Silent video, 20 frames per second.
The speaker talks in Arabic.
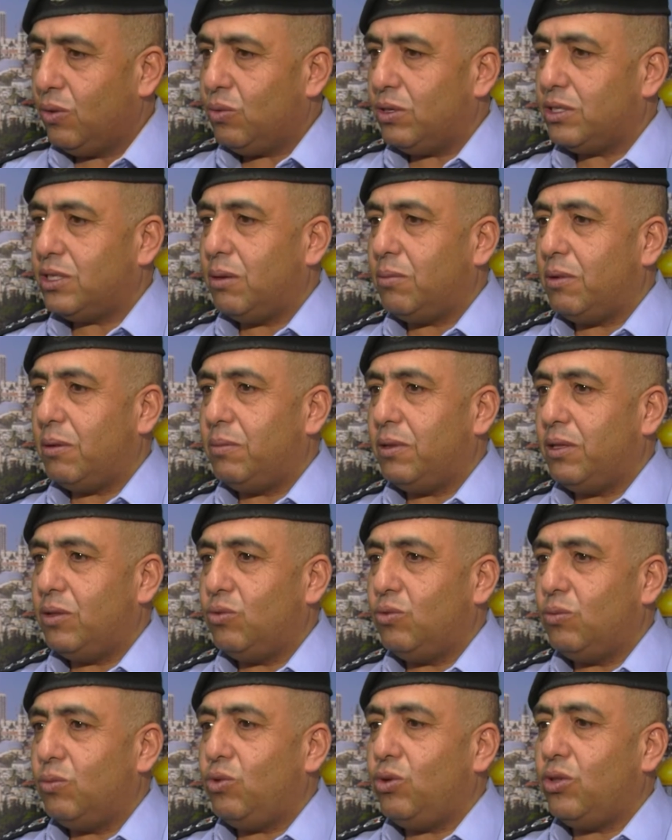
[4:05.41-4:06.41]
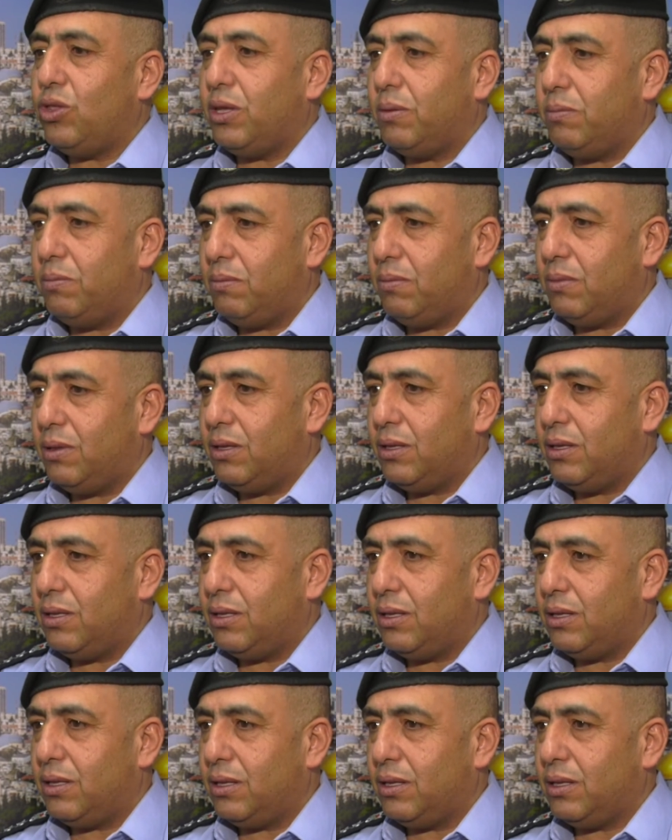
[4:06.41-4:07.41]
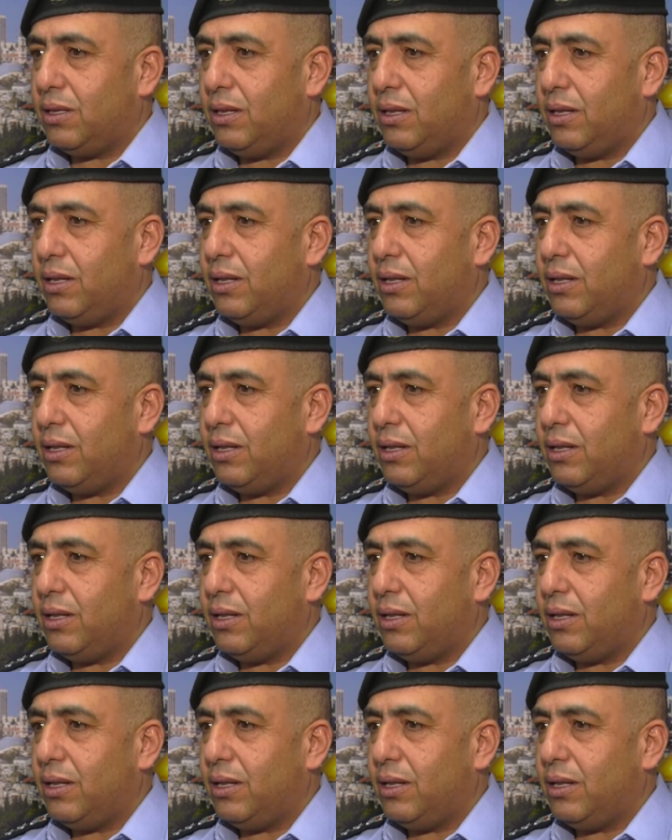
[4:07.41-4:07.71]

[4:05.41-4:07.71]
والسبب أنه معظم آه،